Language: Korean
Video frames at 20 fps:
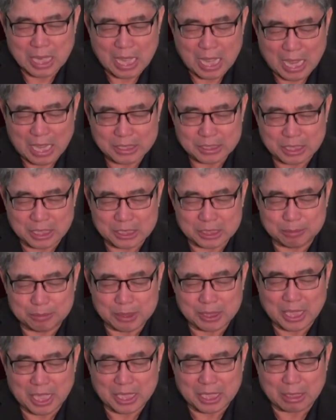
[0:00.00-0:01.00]

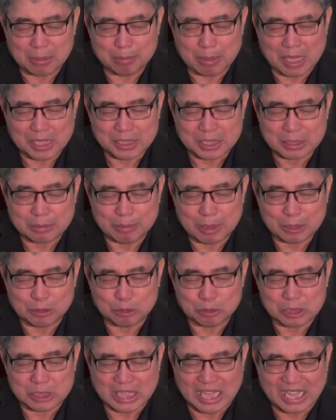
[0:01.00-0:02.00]
하나님이 내게 말씀해
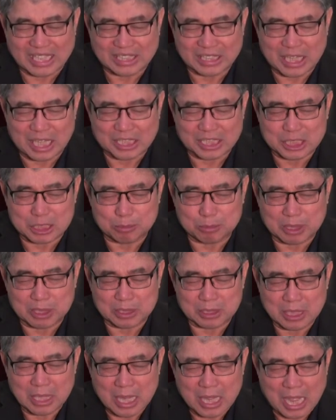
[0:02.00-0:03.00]
주지
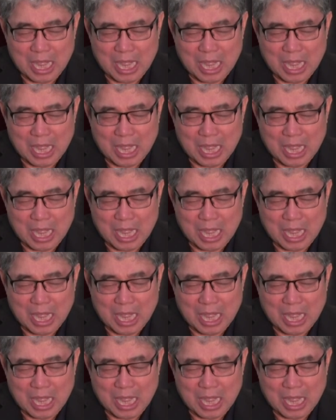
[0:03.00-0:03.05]
아니하시면